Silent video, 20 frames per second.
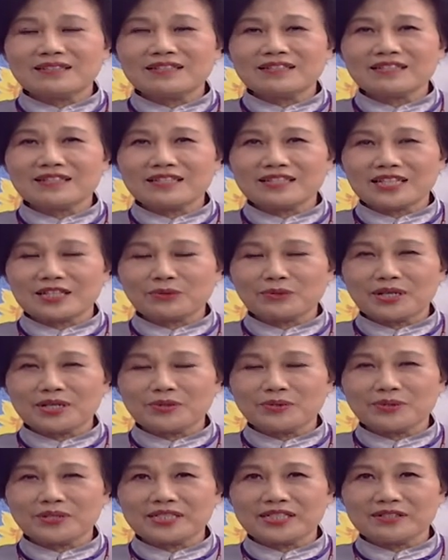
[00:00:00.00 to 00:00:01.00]
医生诊断
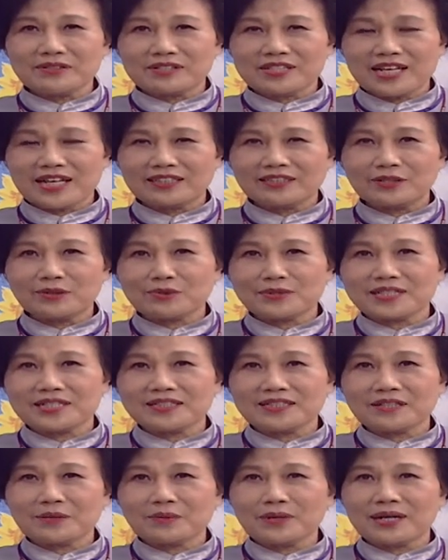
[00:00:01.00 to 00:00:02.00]
说你有蚕豆
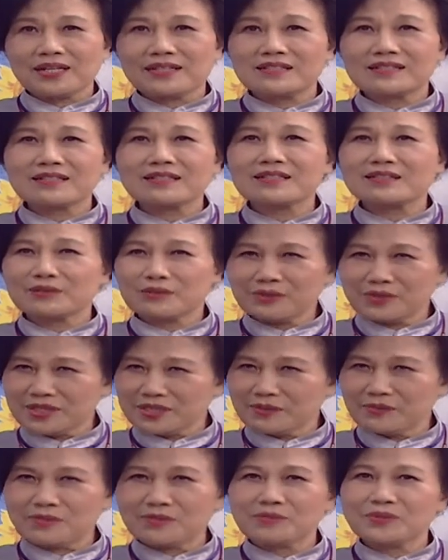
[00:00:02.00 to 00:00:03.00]
症的话，这个东
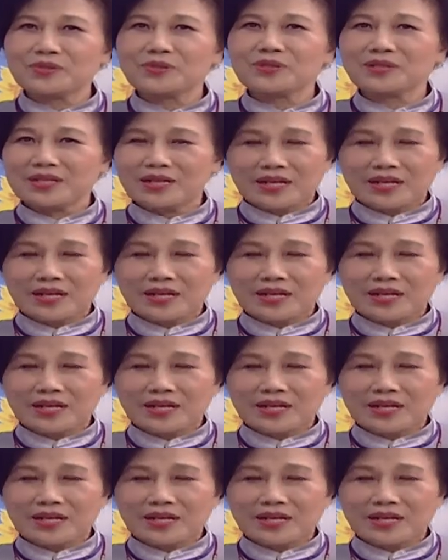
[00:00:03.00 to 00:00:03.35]
西我们就